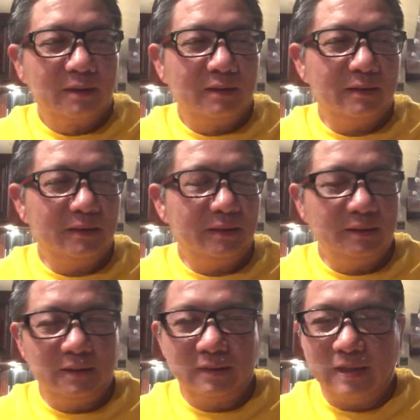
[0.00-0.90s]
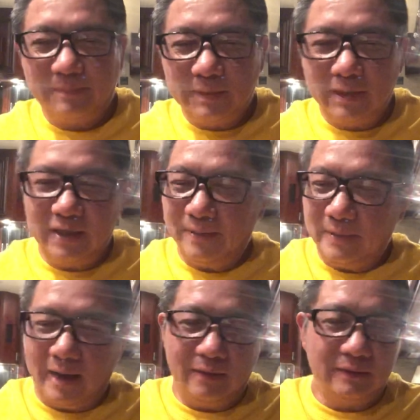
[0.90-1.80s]
à, đẹp đời đẹp
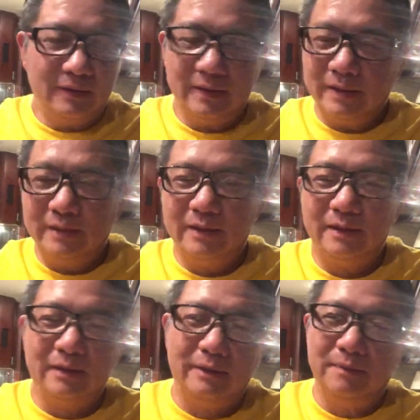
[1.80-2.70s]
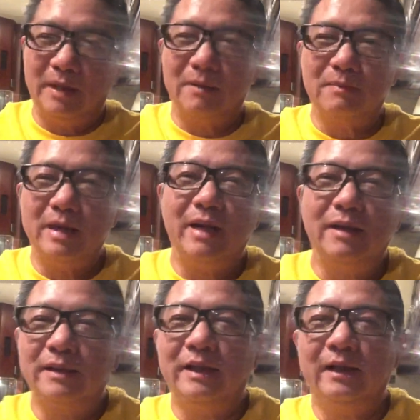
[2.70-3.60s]
đạo thôi à, bạn bè
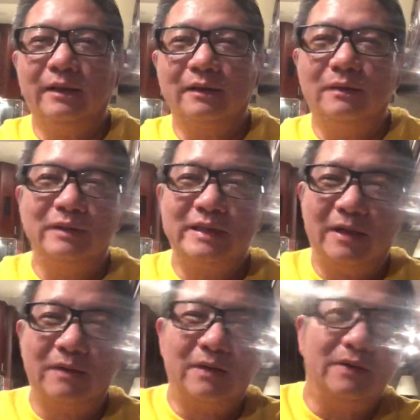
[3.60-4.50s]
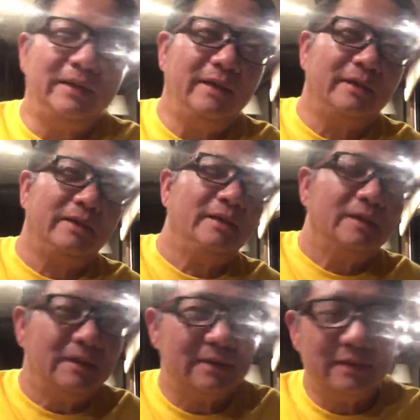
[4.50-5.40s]
lên đây ngồi trao đổi kiến
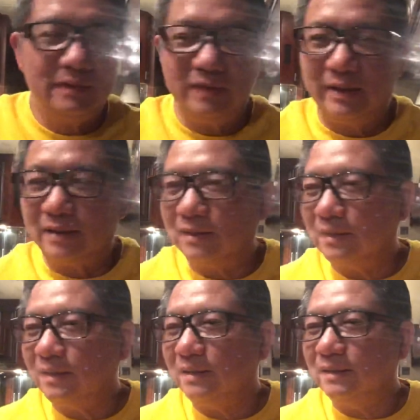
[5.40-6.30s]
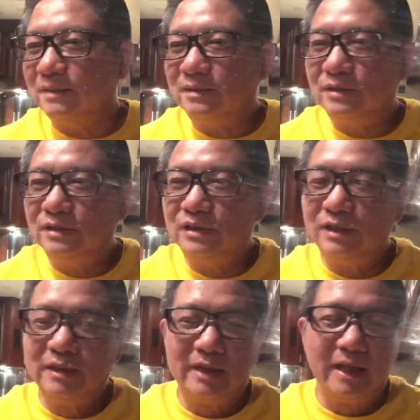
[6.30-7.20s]
thức nói chuyện à,
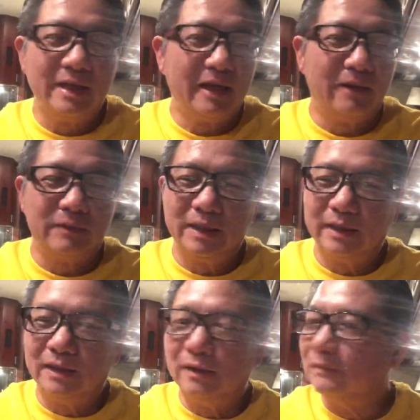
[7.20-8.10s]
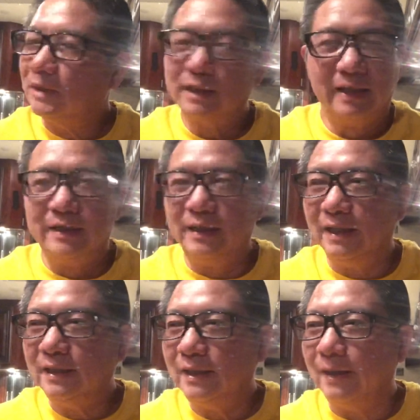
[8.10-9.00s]
chia sẻ nhau chứ kia không có thầy gì
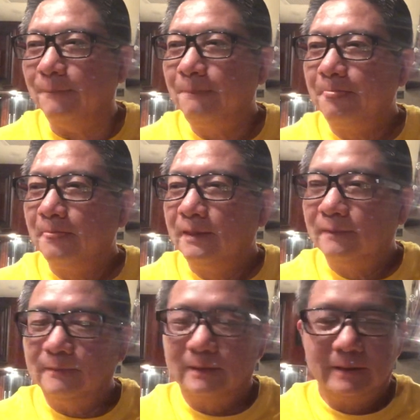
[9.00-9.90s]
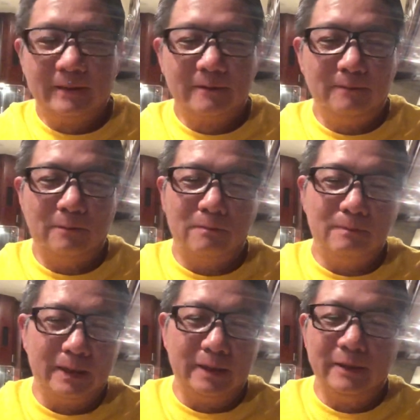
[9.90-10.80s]
hết nha mà kia có một
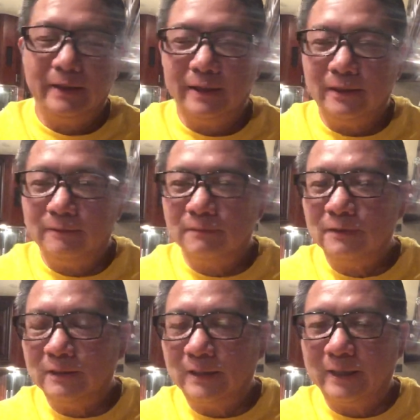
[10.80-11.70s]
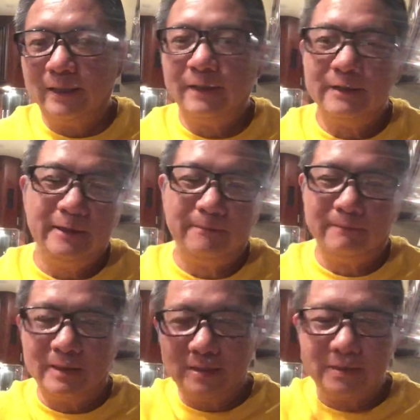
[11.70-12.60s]
mình thôi à không có ai hết với
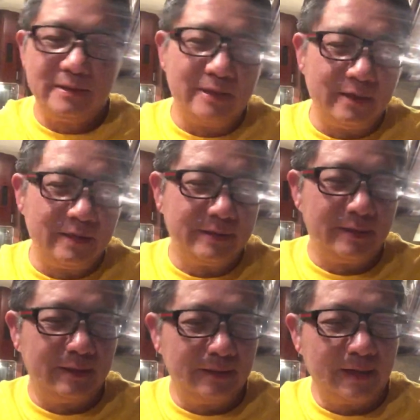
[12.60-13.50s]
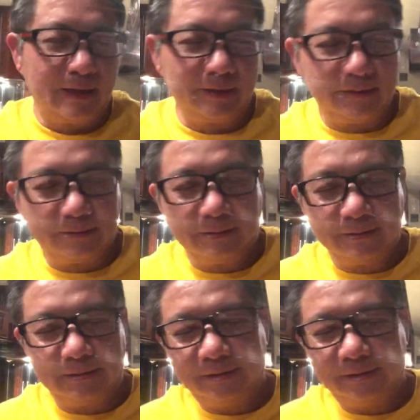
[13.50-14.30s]
mấy chư vị trên dạy kiệt thôi